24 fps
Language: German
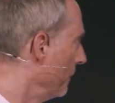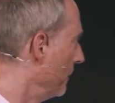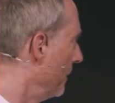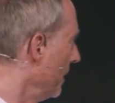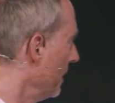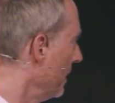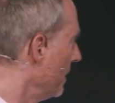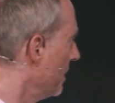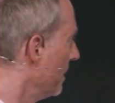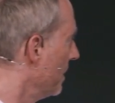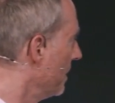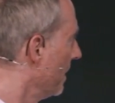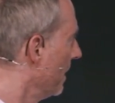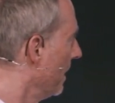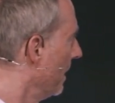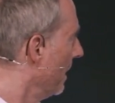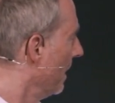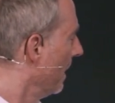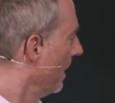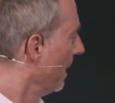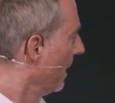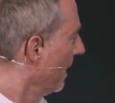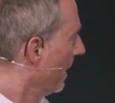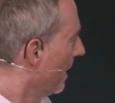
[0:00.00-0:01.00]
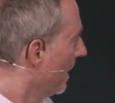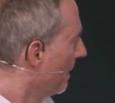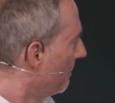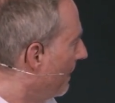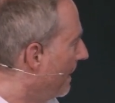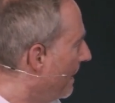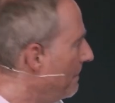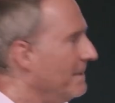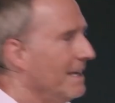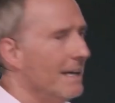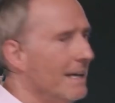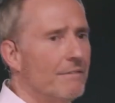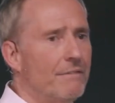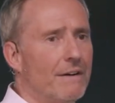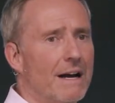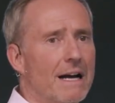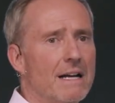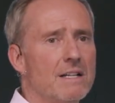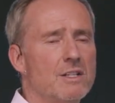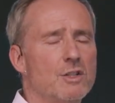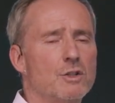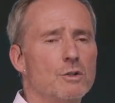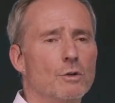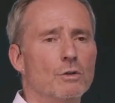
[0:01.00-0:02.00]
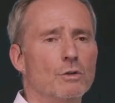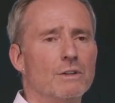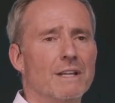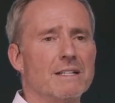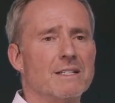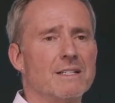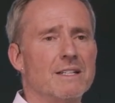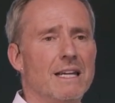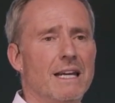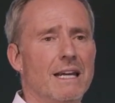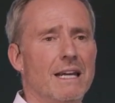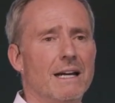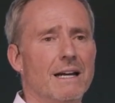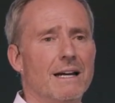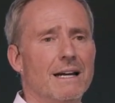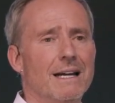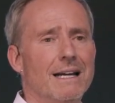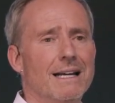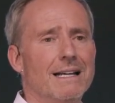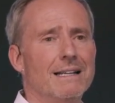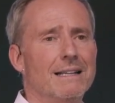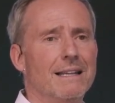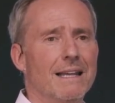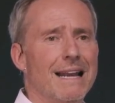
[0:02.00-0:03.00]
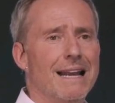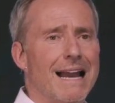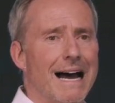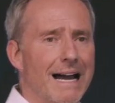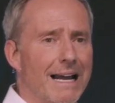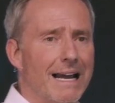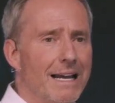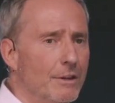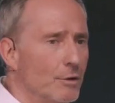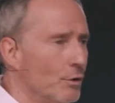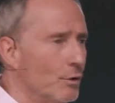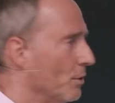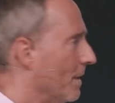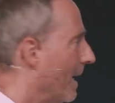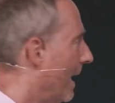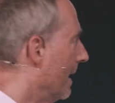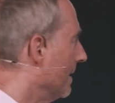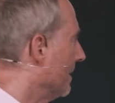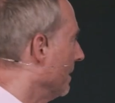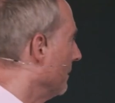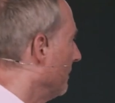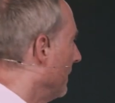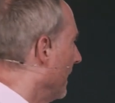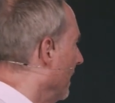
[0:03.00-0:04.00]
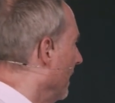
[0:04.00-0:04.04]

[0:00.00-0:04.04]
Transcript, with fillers: dich, bei mir war es so, dass er den Eindruck hatte, bei